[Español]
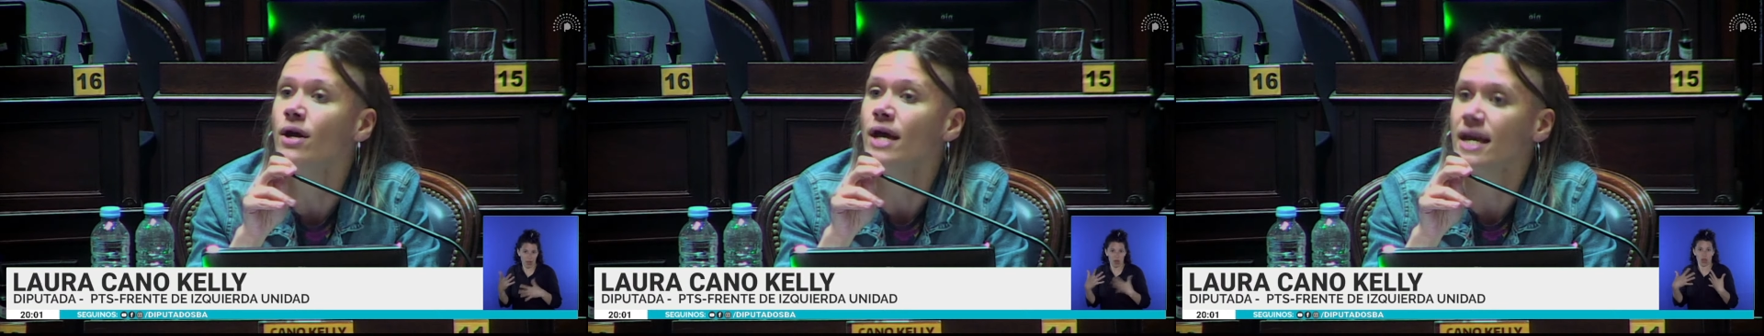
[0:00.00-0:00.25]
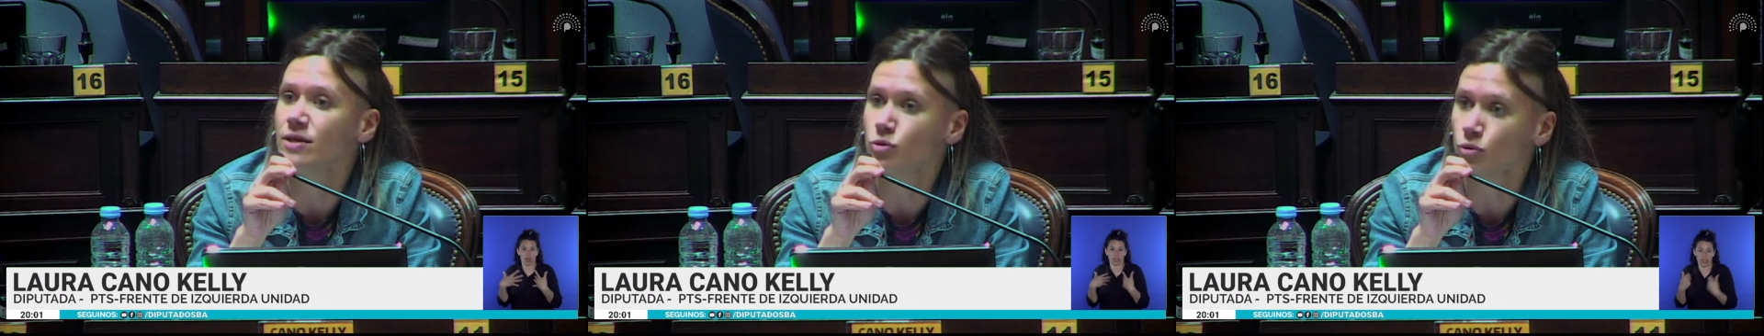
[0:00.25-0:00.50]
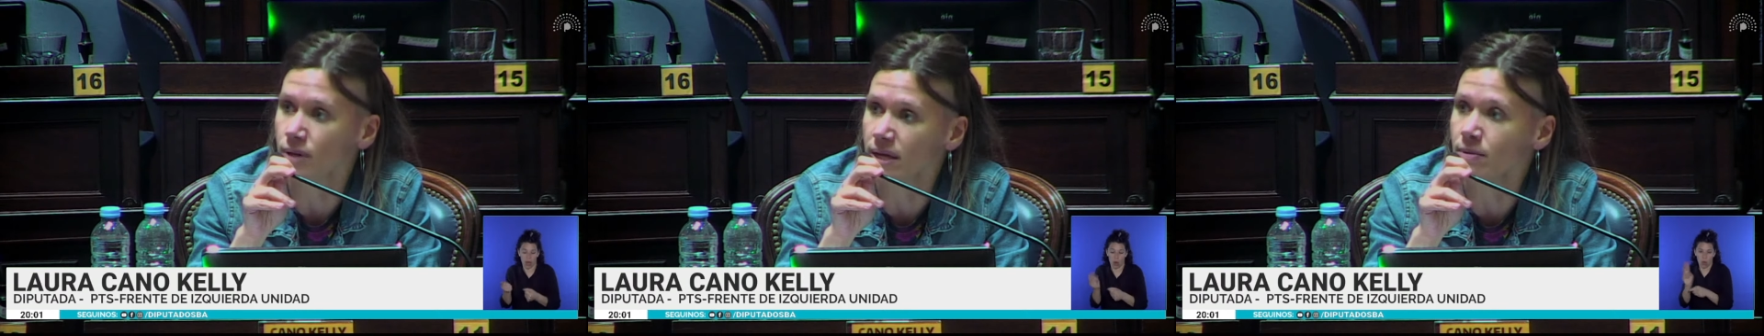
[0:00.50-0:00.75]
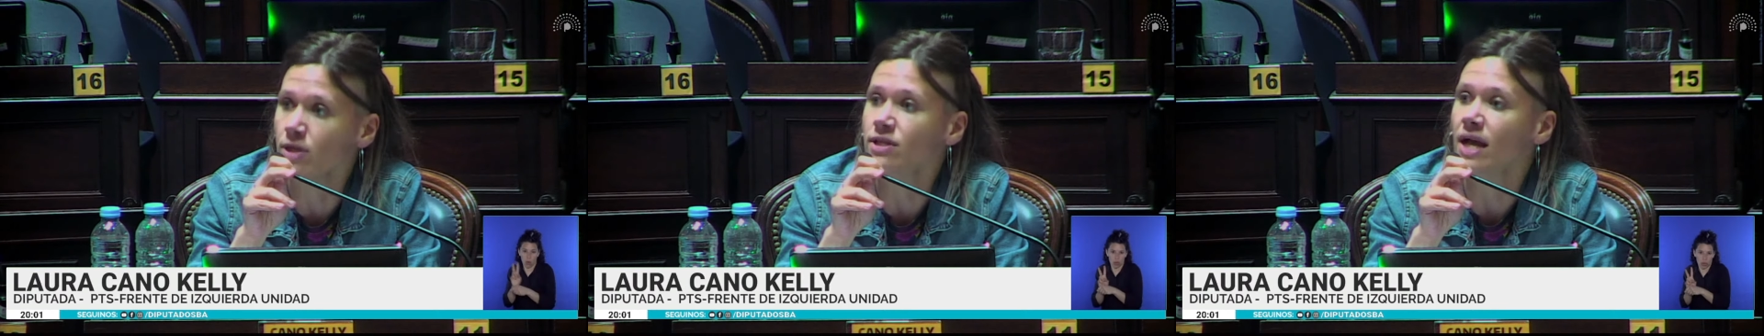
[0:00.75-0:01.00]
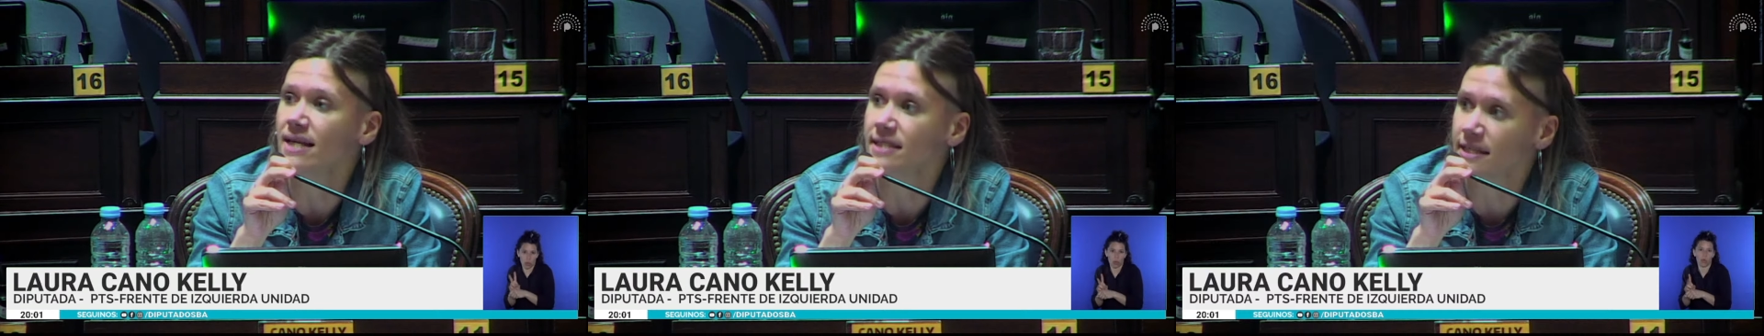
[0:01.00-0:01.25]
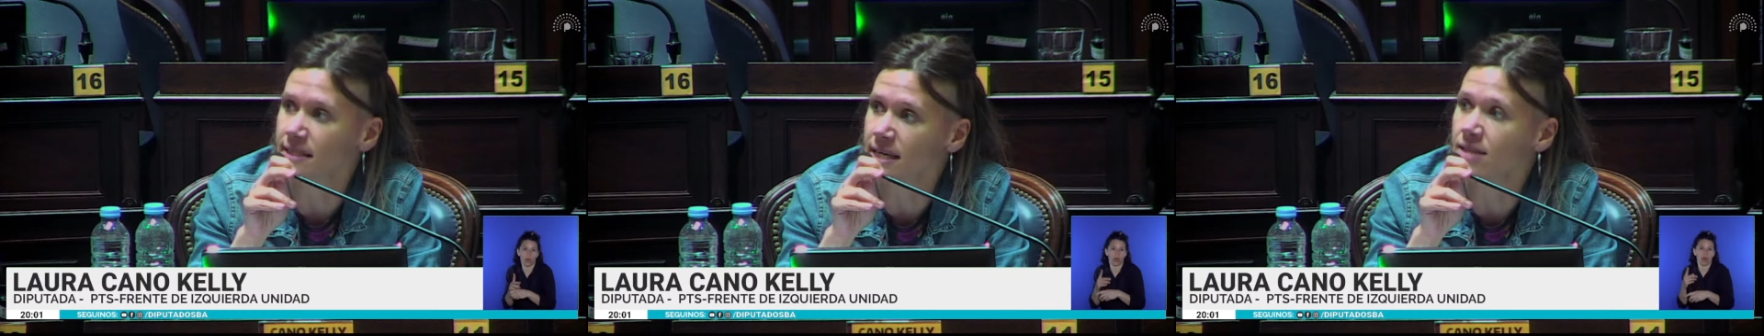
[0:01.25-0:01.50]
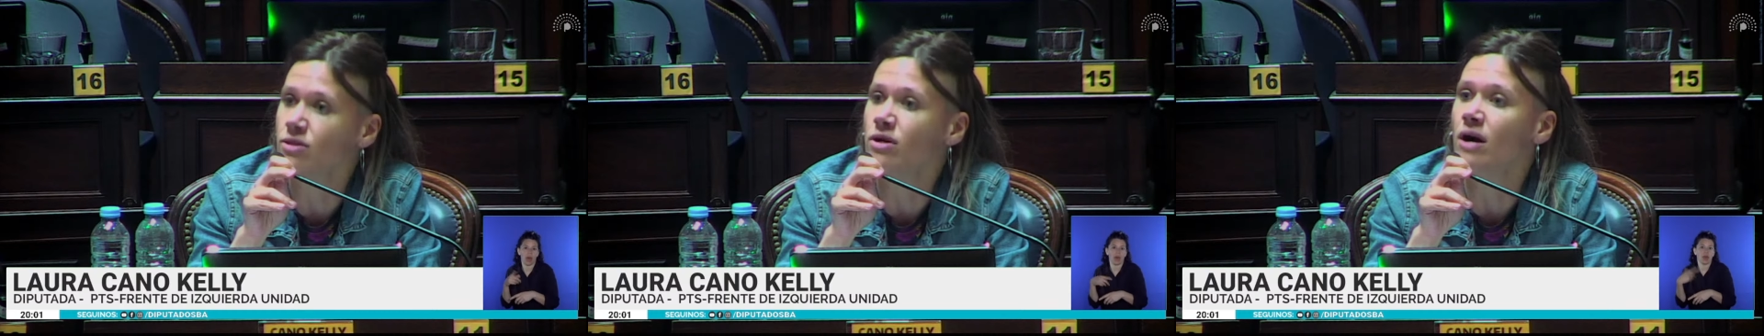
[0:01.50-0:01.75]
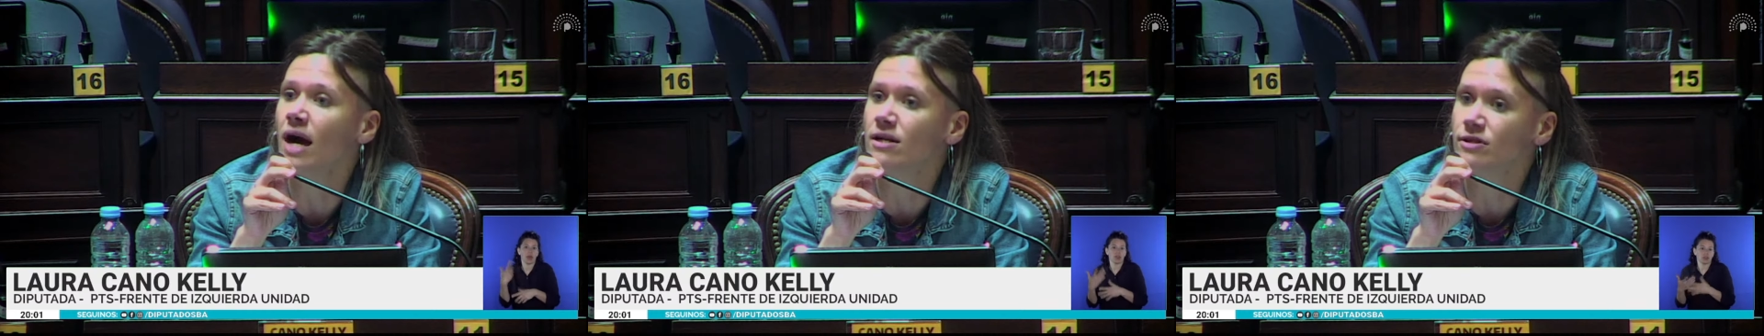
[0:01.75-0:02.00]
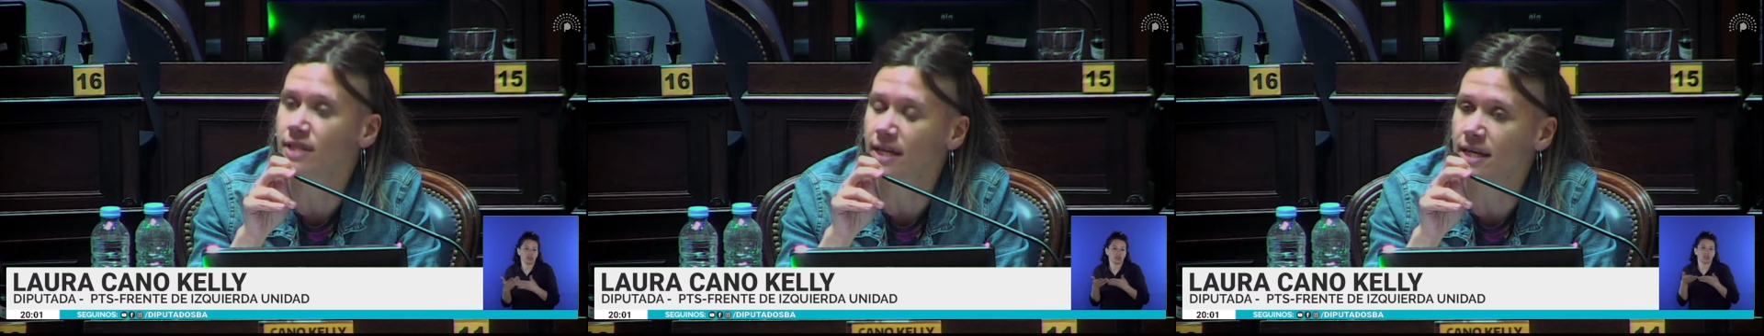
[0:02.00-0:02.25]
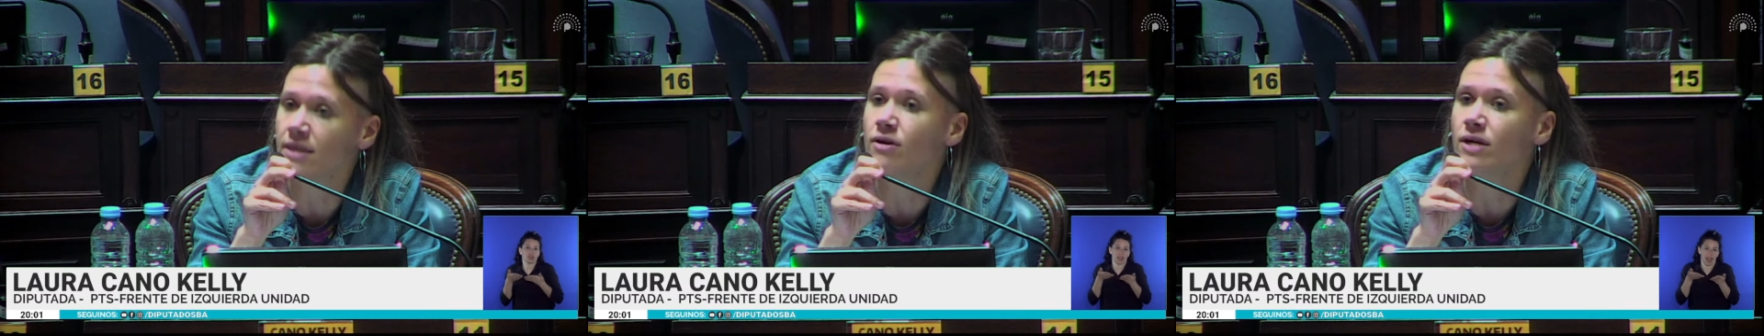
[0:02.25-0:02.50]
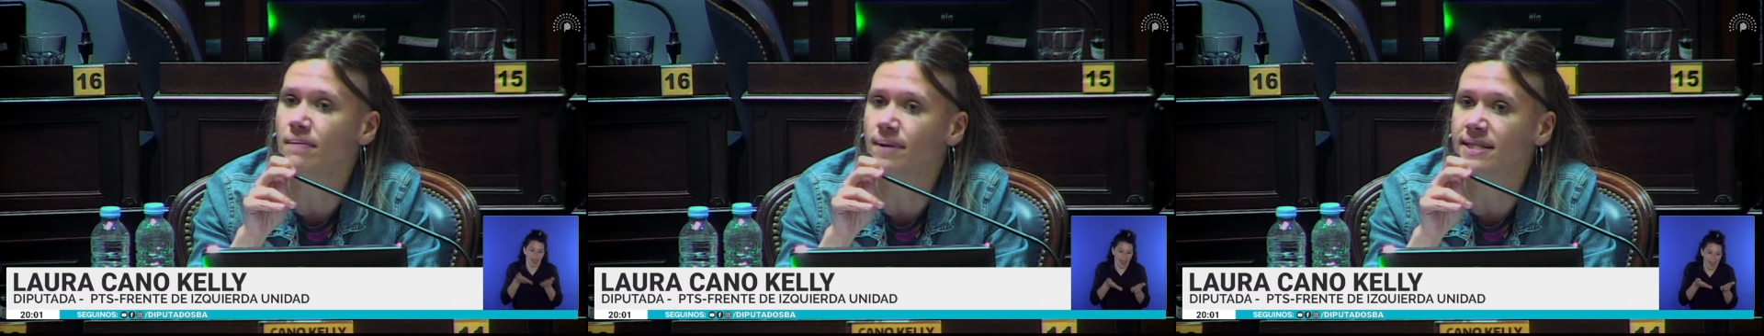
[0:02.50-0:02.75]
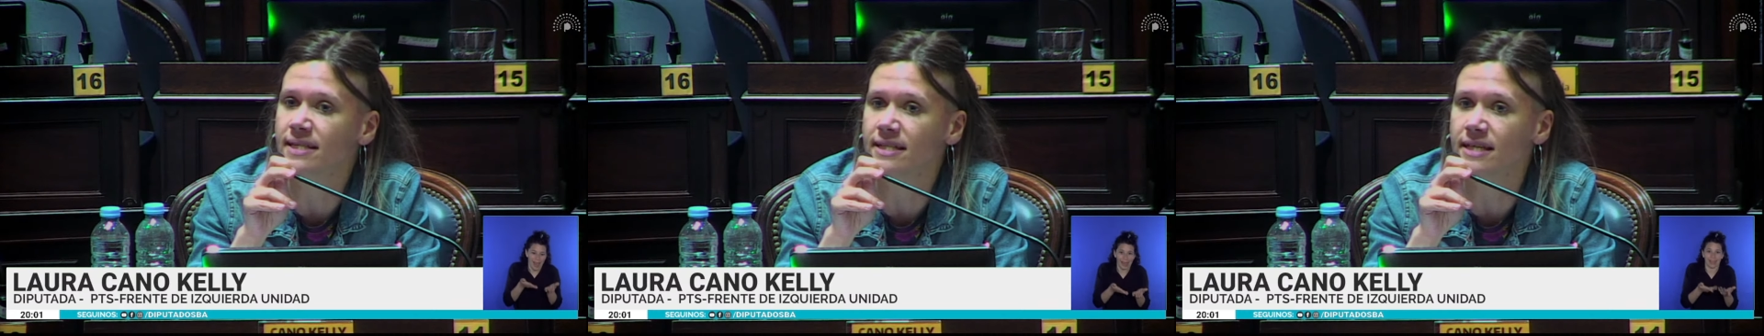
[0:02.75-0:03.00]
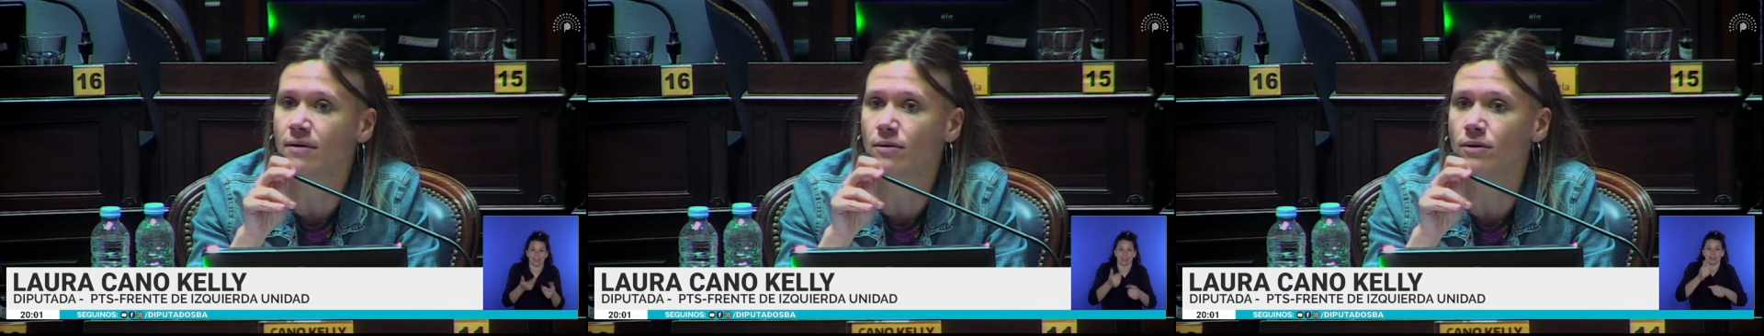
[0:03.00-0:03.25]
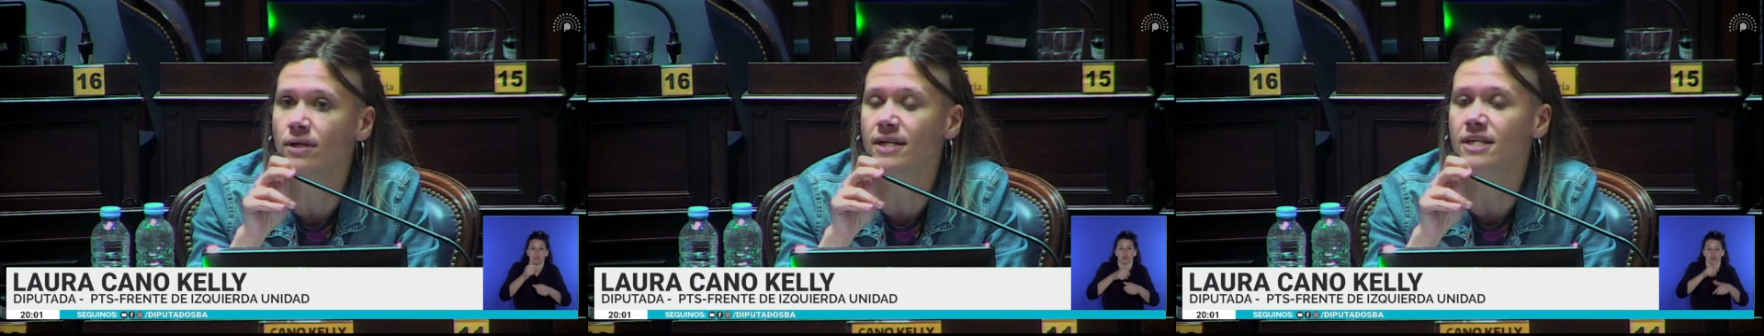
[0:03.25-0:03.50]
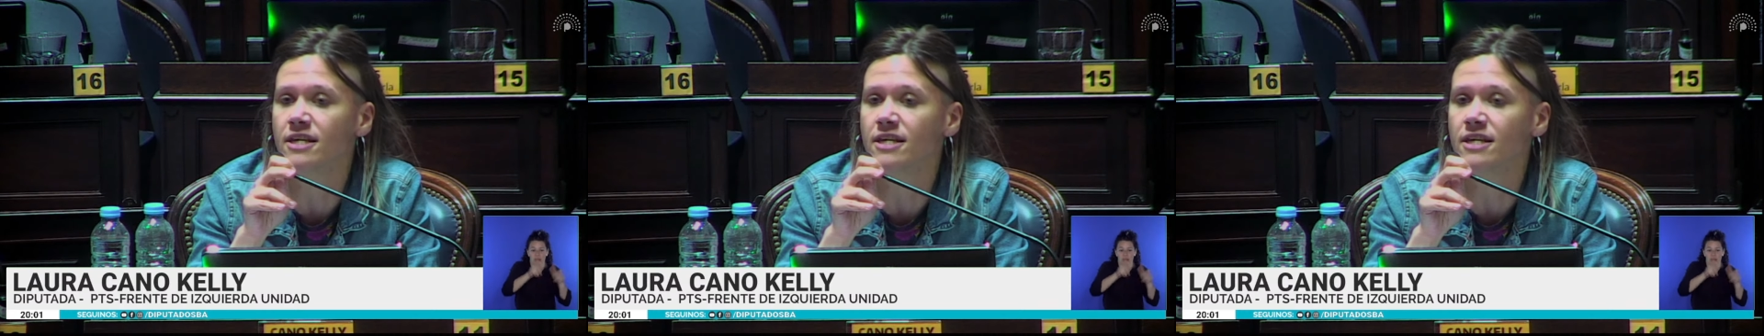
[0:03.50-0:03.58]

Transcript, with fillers: estuvimos asistiendo a los heridos que Patricia Ulrich